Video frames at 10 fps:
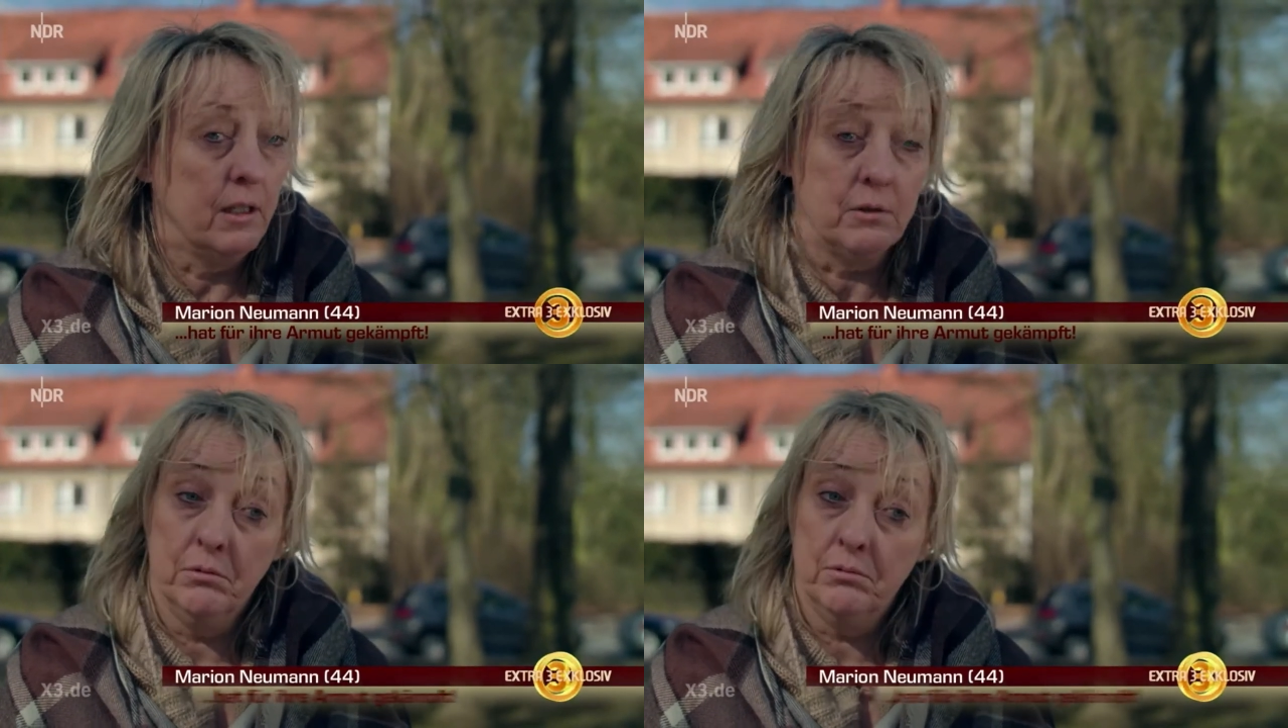
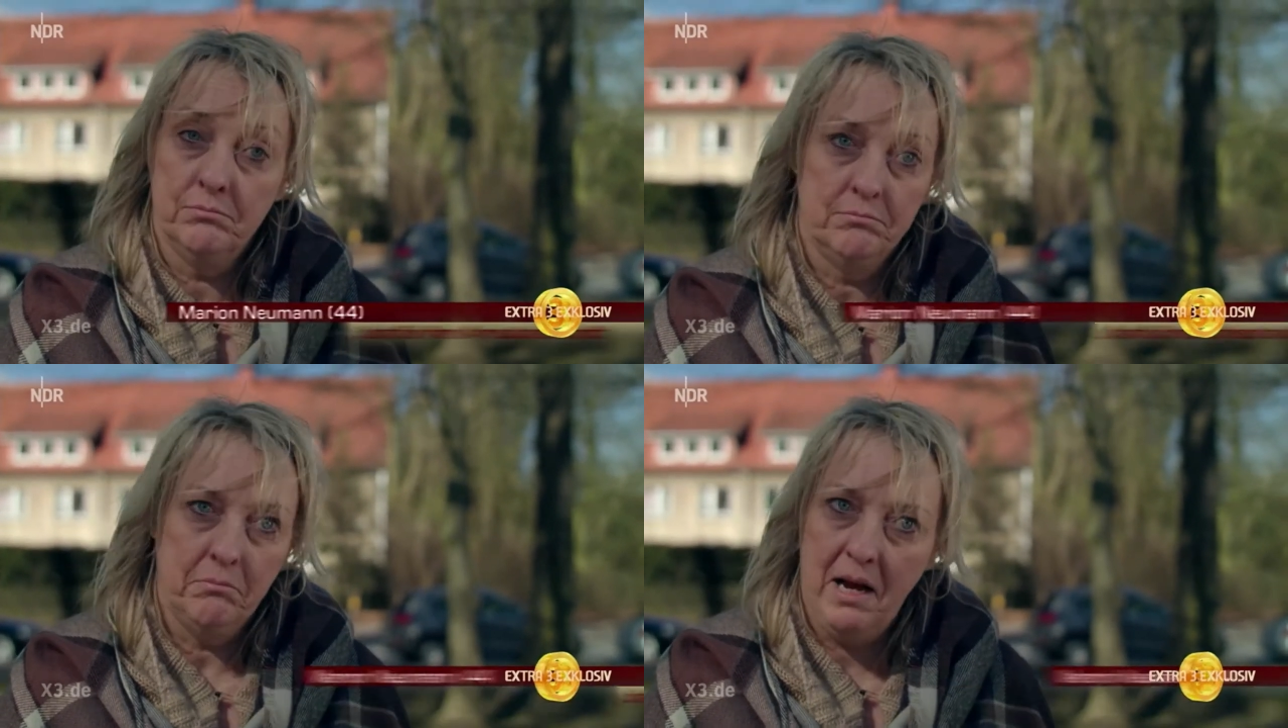Also
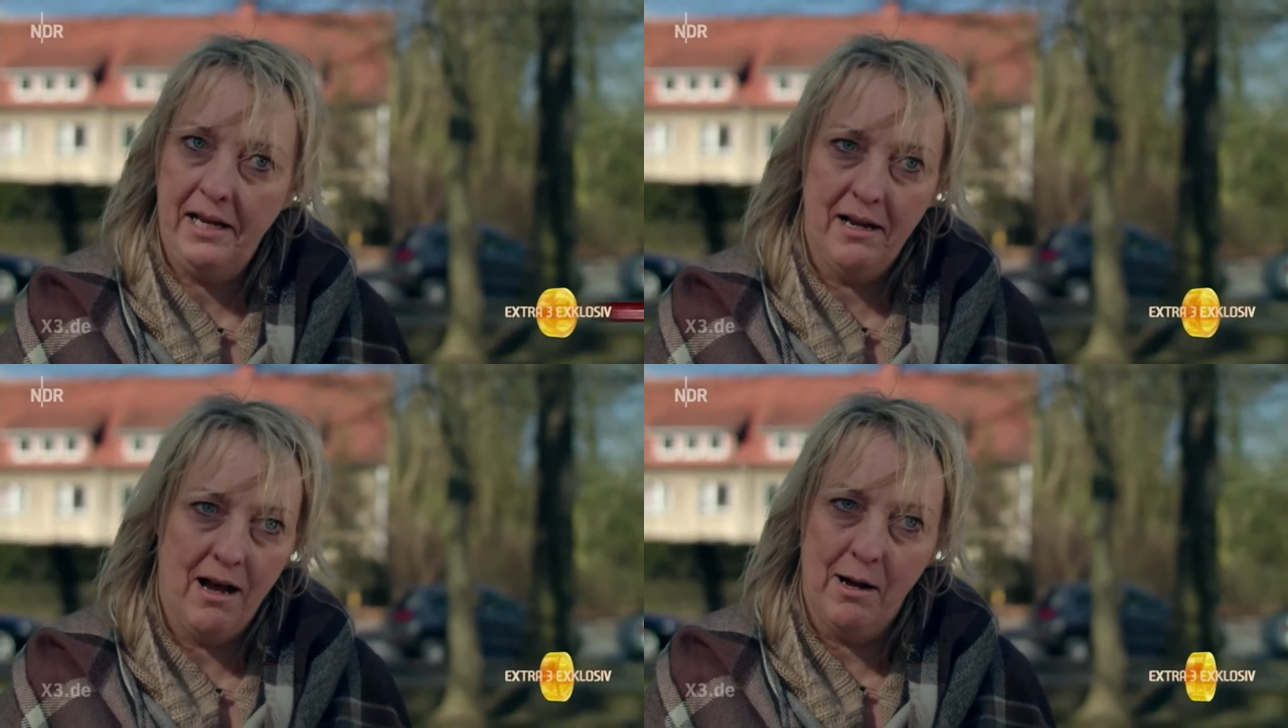
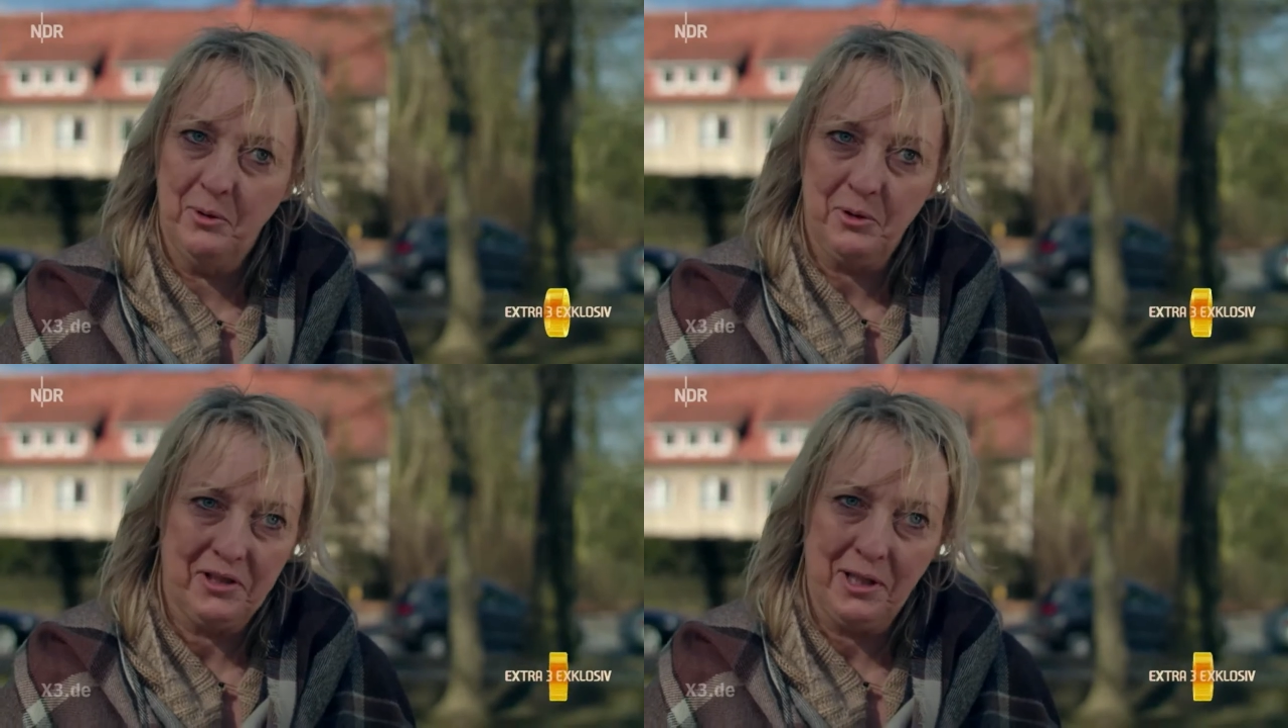meine
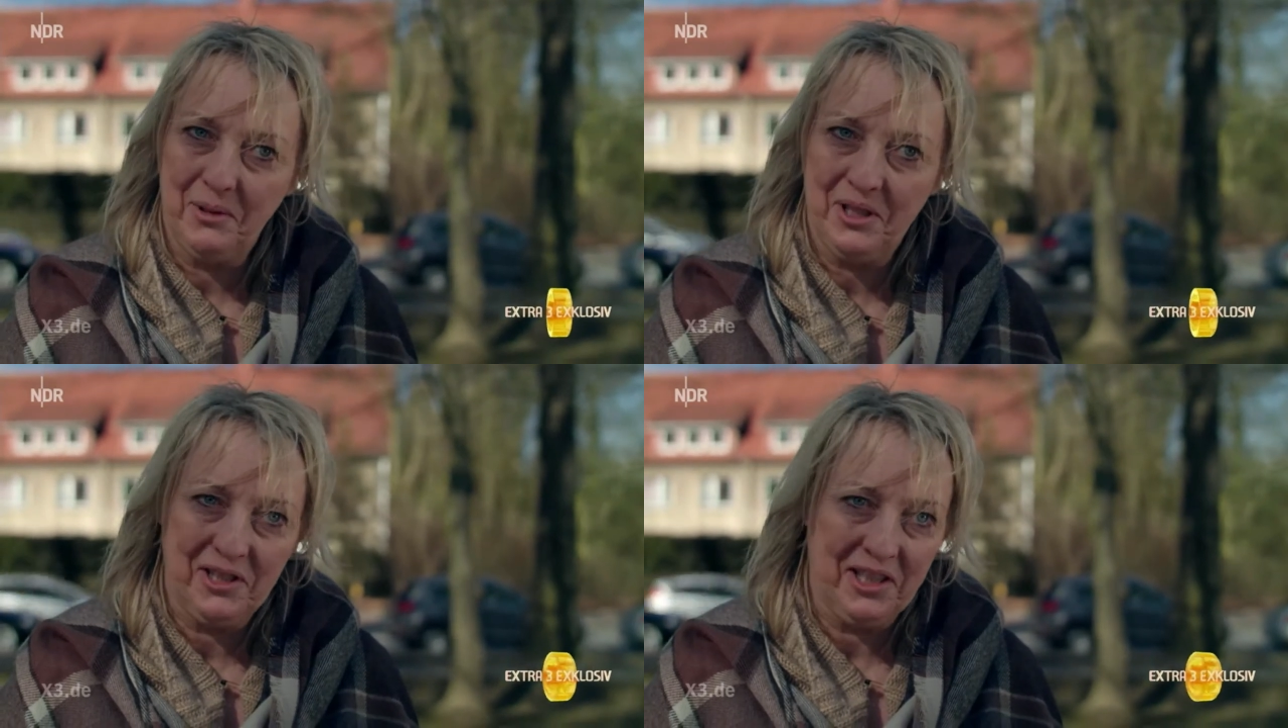Armut ist
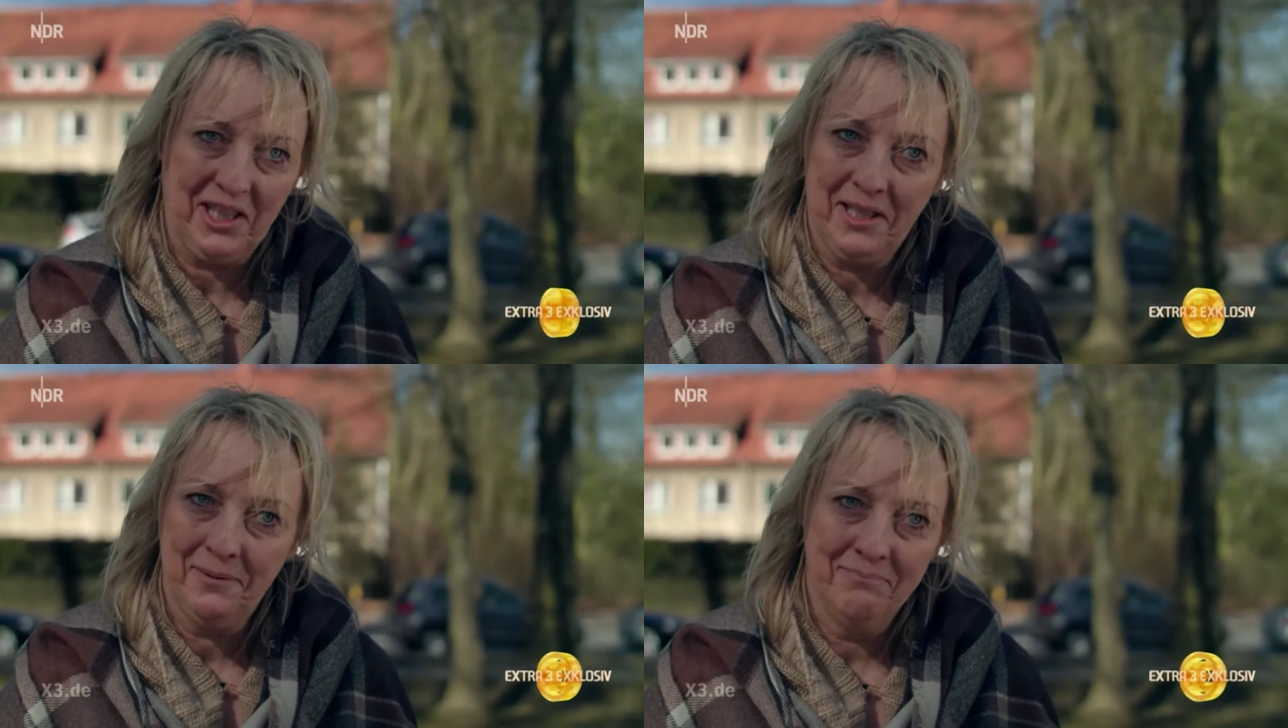damit gesichert.